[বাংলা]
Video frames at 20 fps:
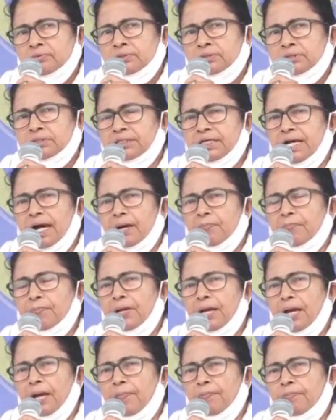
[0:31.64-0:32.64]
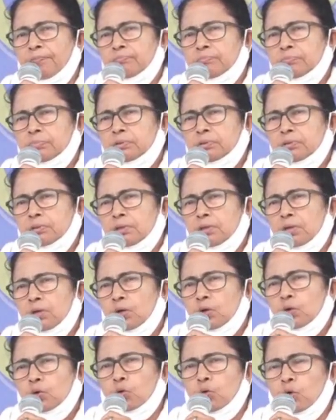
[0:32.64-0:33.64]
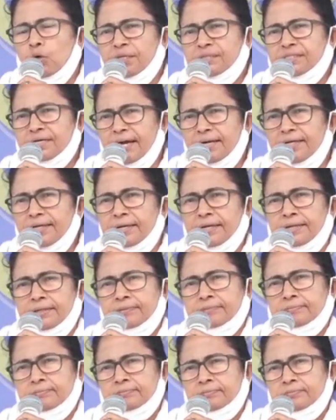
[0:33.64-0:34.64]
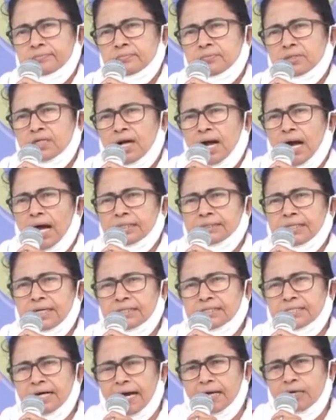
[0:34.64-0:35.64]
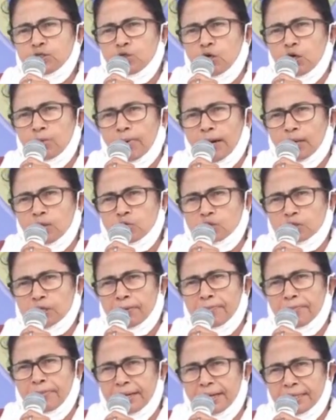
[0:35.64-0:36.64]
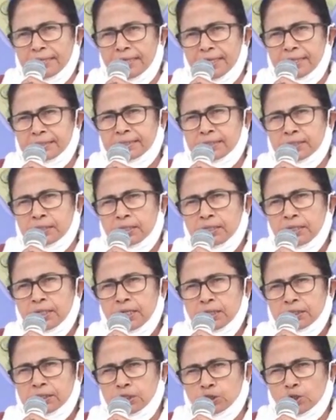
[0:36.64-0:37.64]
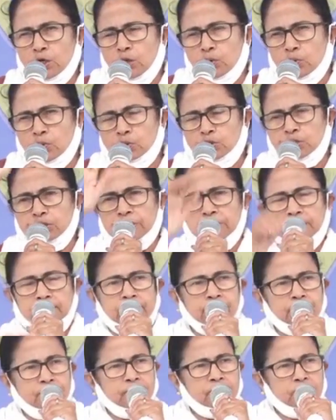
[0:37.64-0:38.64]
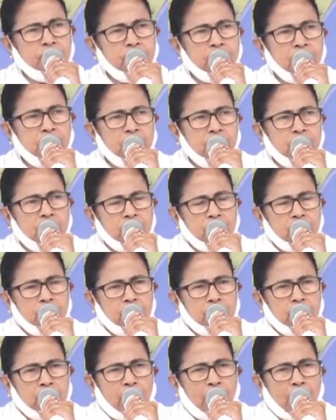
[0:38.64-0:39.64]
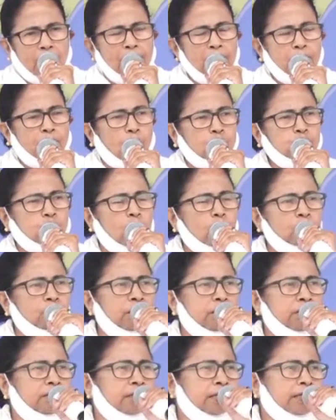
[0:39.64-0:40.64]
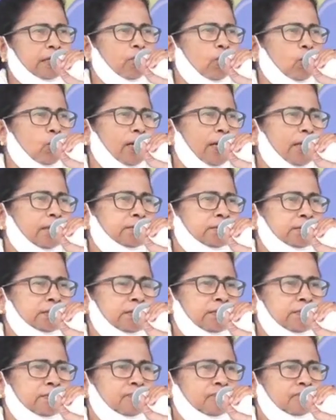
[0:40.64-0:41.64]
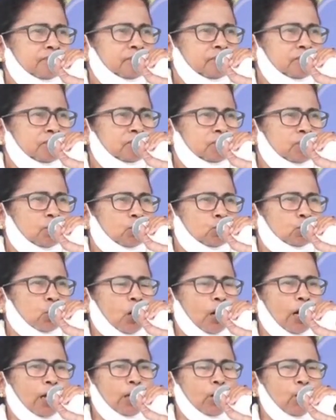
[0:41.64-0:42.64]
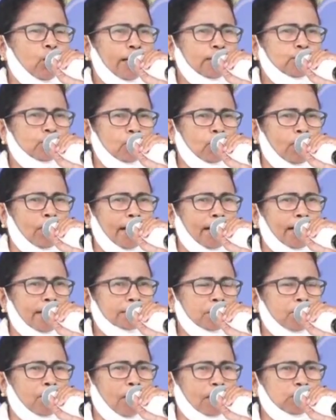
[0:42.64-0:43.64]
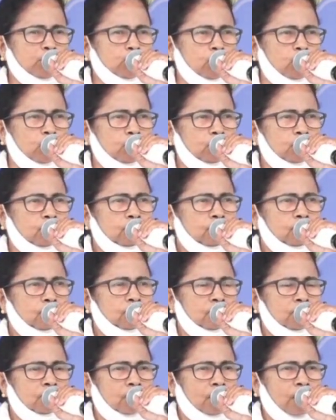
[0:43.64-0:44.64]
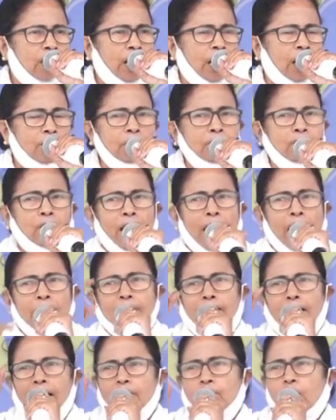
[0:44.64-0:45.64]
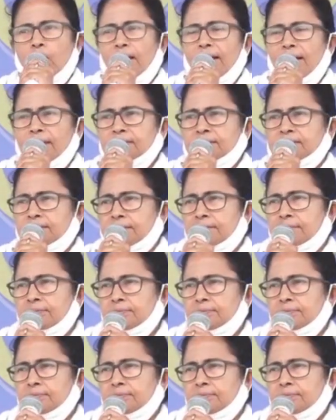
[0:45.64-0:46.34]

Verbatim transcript: সিআরপিএফ গুলি চালিয়ে আজকে চারজন মানুষকে মেরে দিয়েছে শীতলকুচিতে আমি প্রথম দিন থেকে বলে আসছি সকালেও একজন মারা গেছে পাঁচজন আমি বারবার বলে আসছি